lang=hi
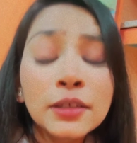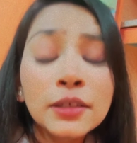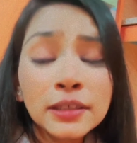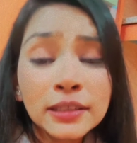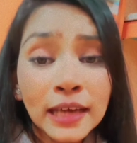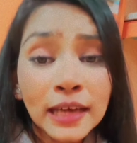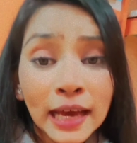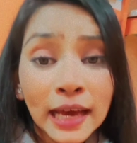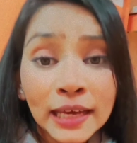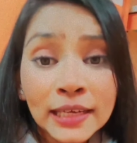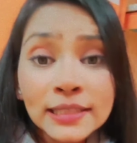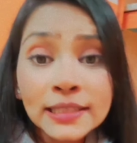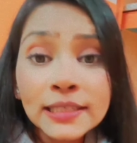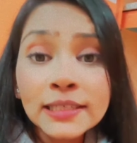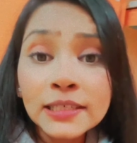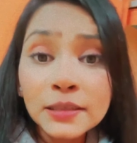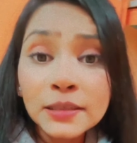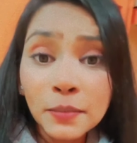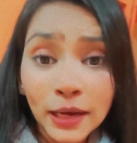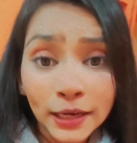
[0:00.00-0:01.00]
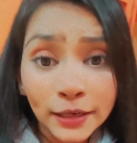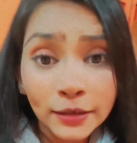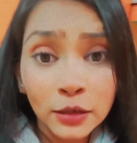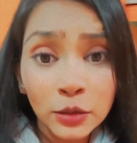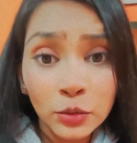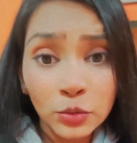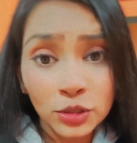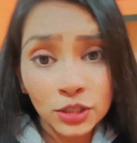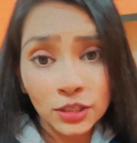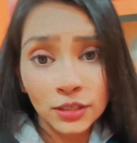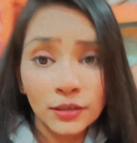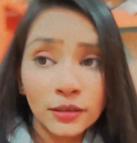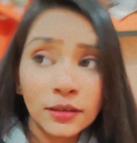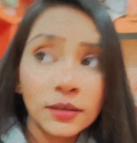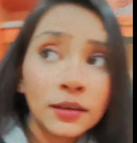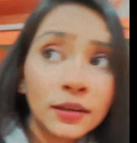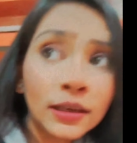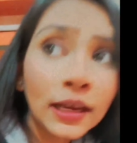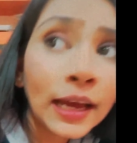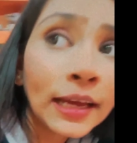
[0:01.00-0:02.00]
नाइसिंडमाइड लोशन नाइस
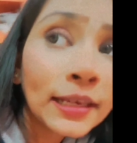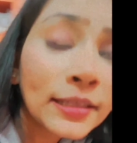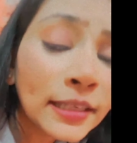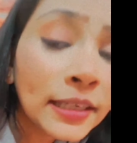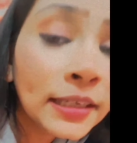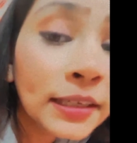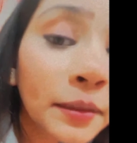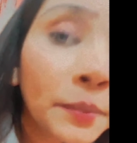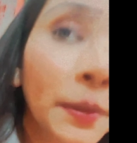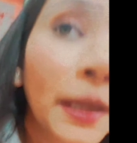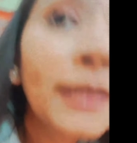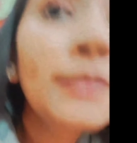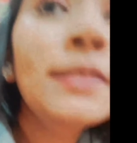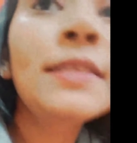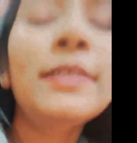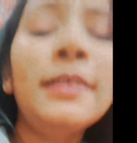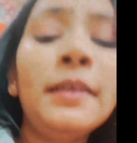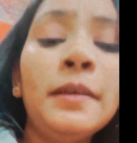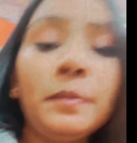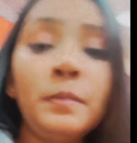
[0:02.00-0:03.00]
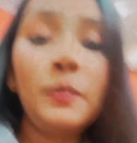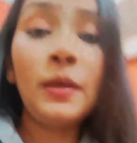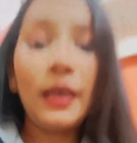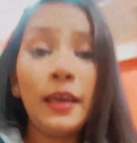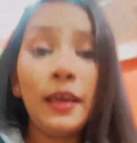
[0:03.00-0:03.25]
नाइसिंडमाइड सिरम